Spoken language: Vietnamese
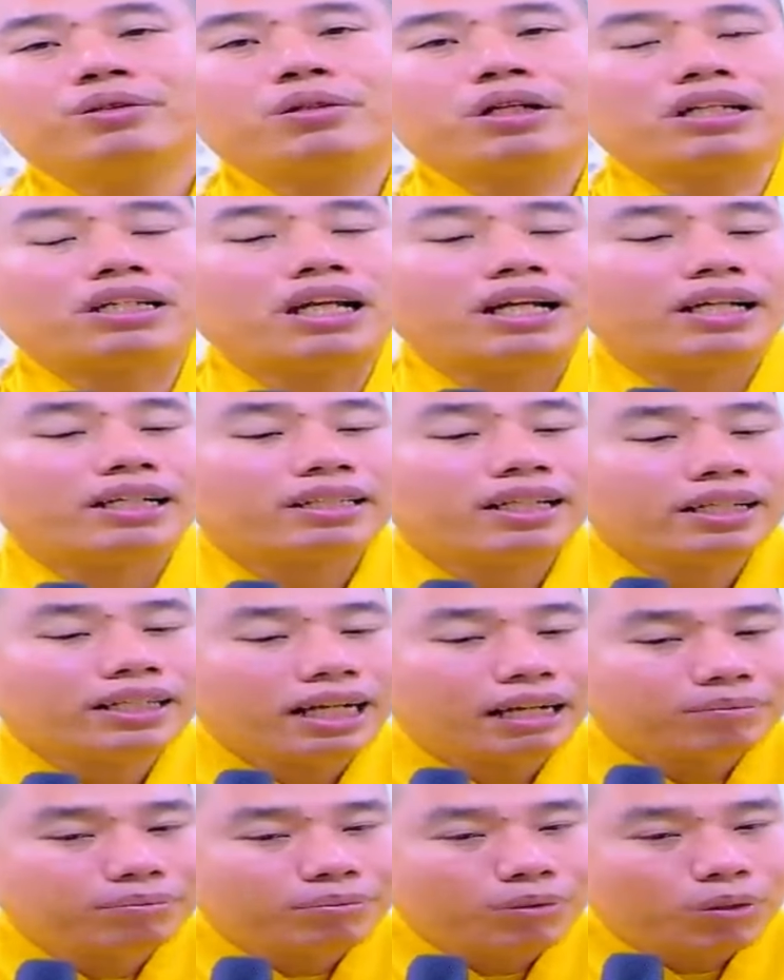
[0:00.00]
hoặc là người ta
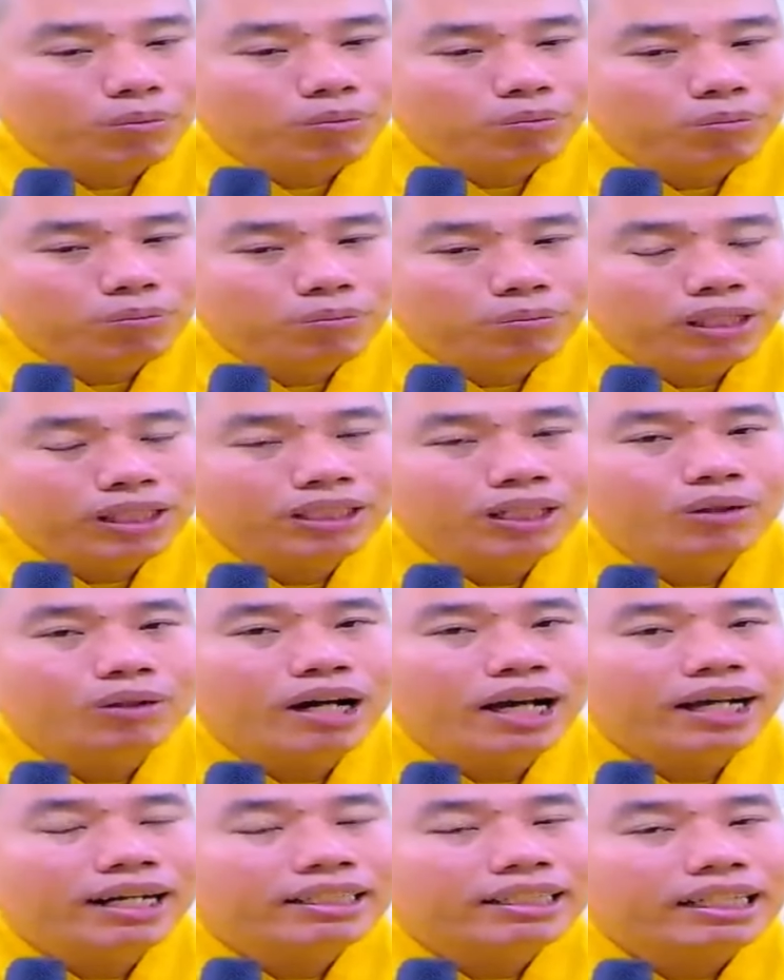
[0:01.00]
cầm một miếng đồ
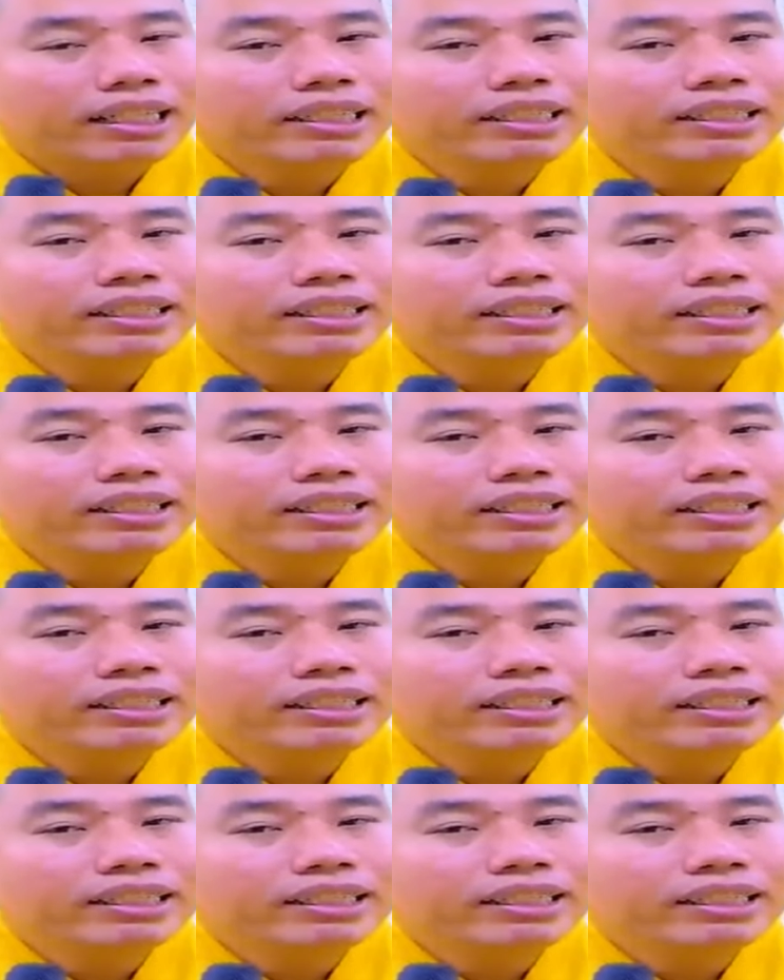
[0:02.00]
ăn người ta